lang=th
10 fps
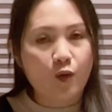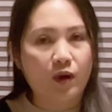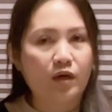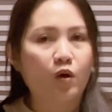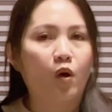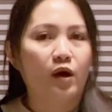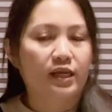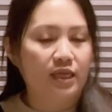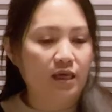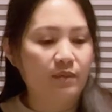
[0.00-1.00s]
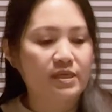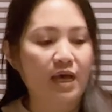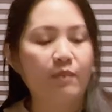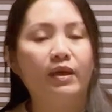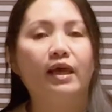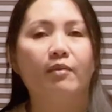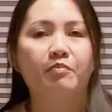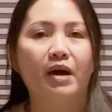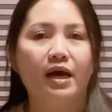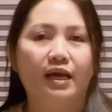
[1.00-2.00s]
วันก่อนที่แม่ทรายไปเก็บ
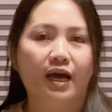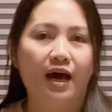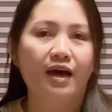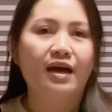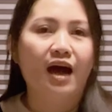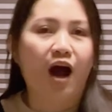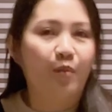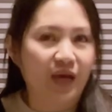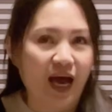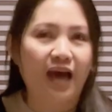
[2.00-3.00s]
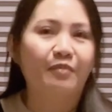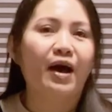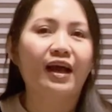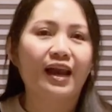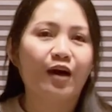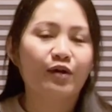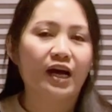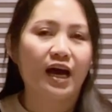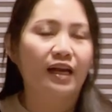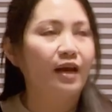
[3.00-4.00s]
มานะคะ เอาไปขายบ้างแล้วนะ
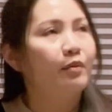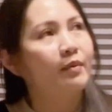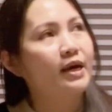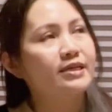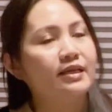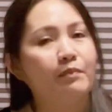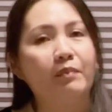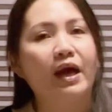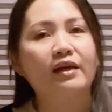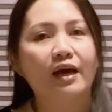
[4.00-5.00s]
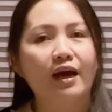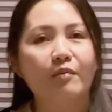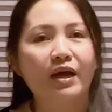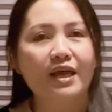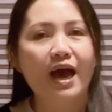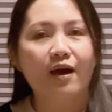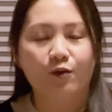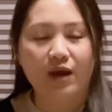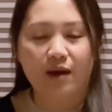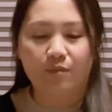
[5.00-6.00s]
คะ ได้ประมาณ10แพ็คนะคะแม่ย่าเขา
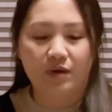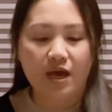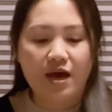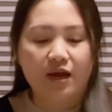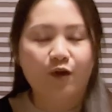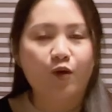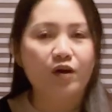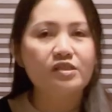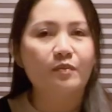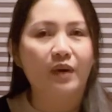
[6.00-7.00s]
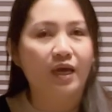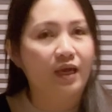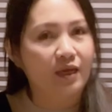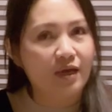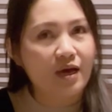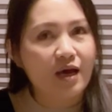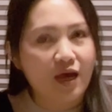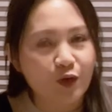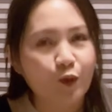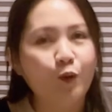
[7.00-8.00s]
ทำแล้วก็จะไป
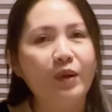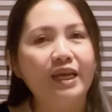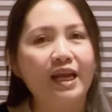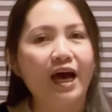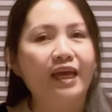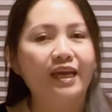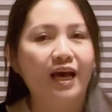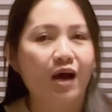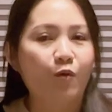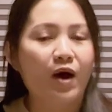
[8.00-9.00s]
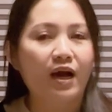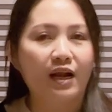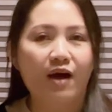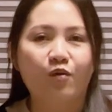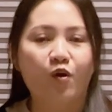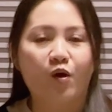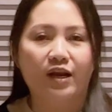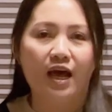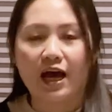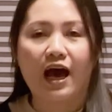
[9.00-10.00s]
ดูบินให้นะคะ ว่าคราวก่อน
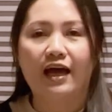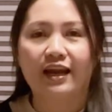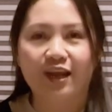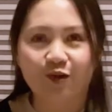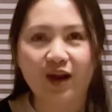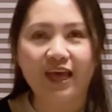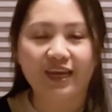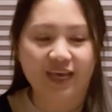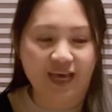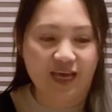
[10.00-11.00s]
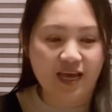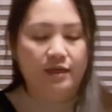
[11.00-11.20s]
อะขายได้เท่าไหร่นะคะ